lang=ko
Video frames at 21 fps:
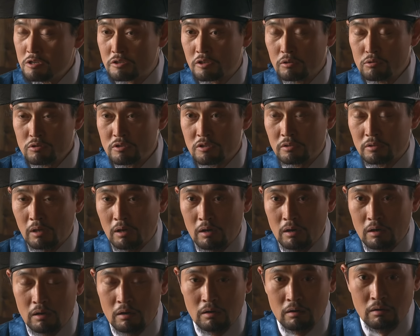글쎄
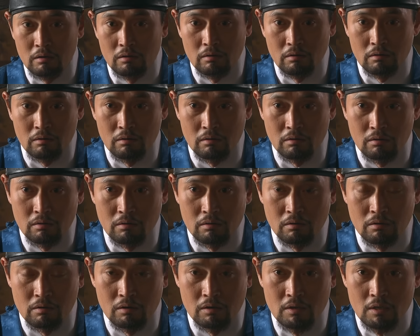
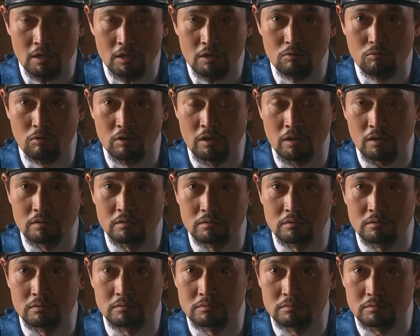올시다.
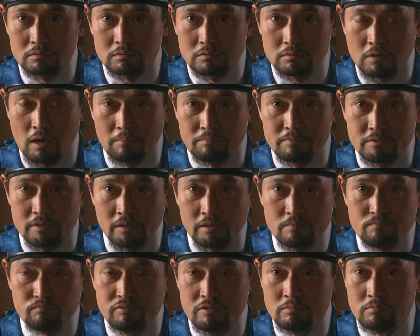워낙
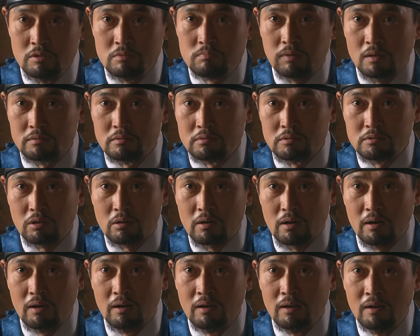갑자기 부임을 받은
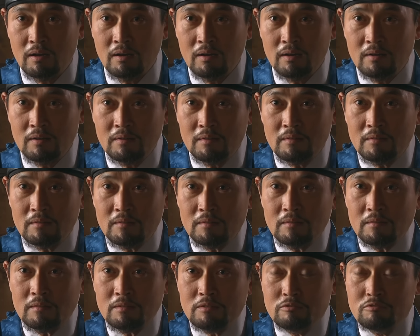터라
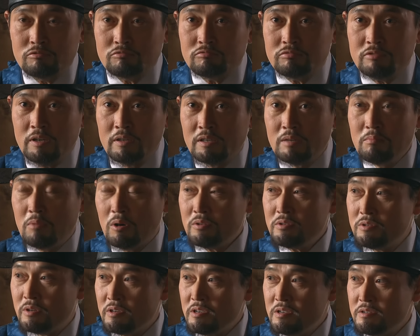누구에게
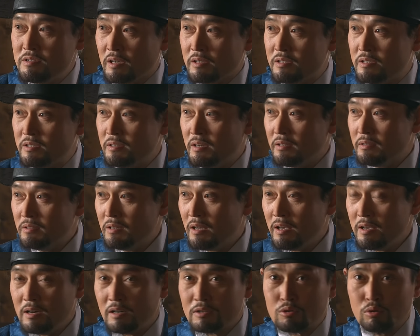먼저
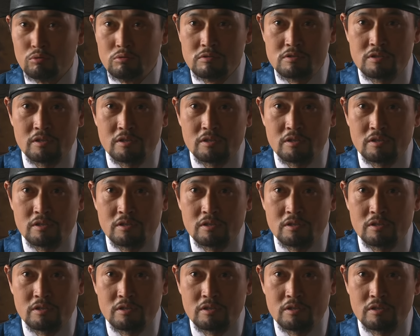인사치레를 해야